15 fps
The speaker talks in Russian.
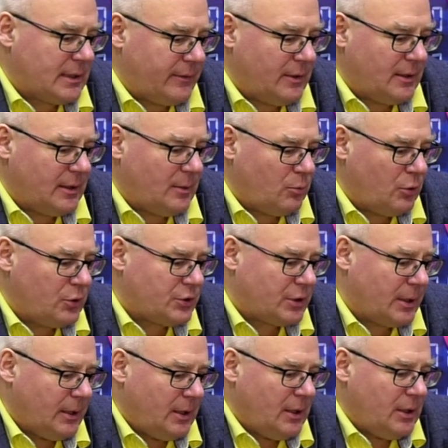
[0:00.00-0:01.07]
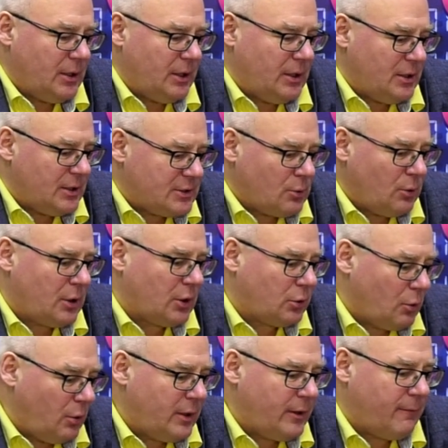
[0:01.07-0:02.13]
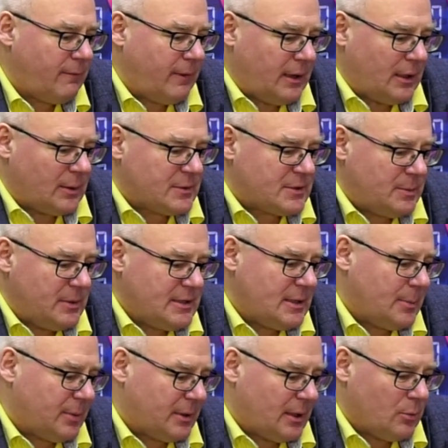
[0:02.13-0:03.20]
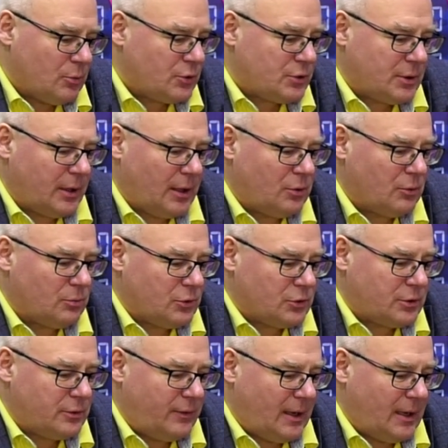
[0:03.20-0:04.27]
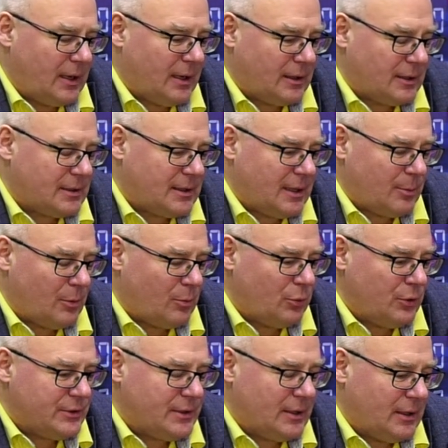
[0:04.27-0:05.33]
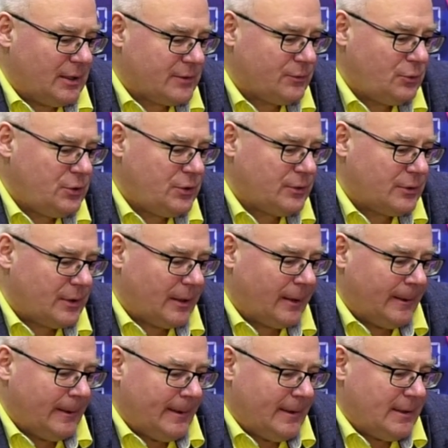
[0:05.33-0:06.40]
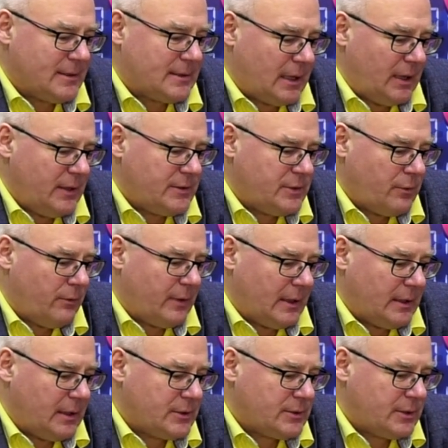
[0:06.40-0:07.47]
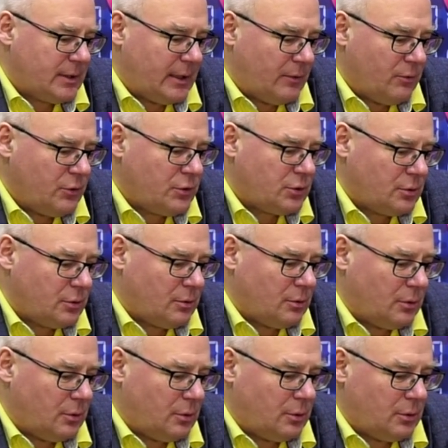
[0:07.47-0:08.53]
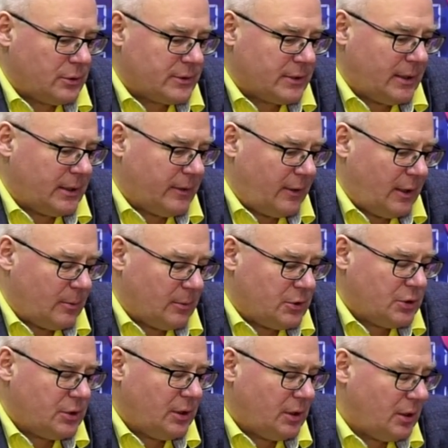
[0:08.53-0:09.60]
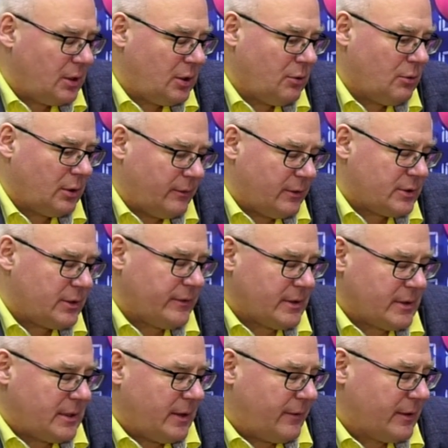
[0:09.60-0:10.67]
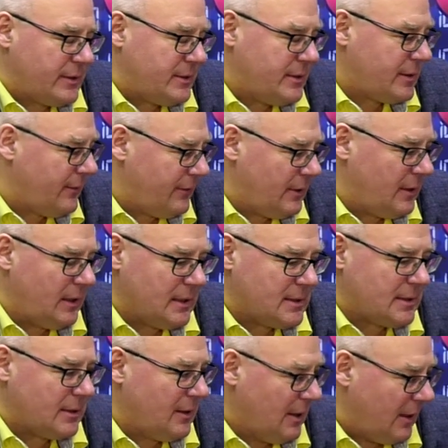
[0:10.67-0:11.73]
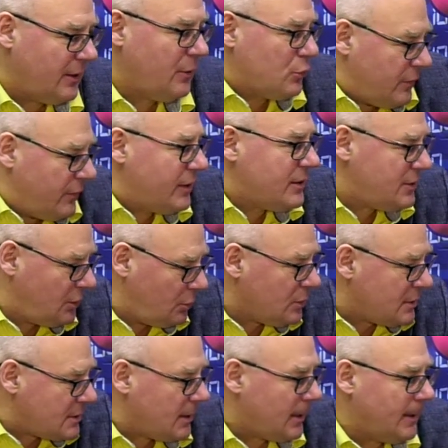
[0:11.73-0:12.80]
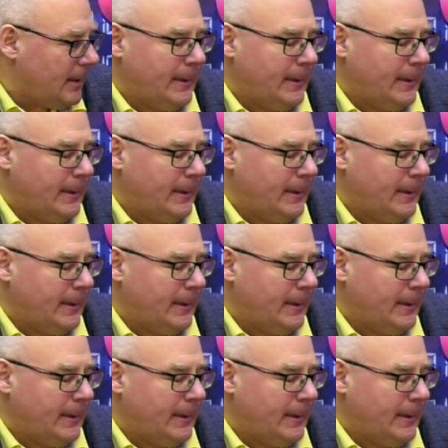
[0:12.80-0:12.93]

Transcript: наверное, больше и не столько только в военном смысле, потому что я думаю, что вряд ли эта тема будет сильно озвучиваться. Скорее всего, в контексте того, того, что за это время четыре региона вошли в состав Российской Федерации, они уже в Конституции.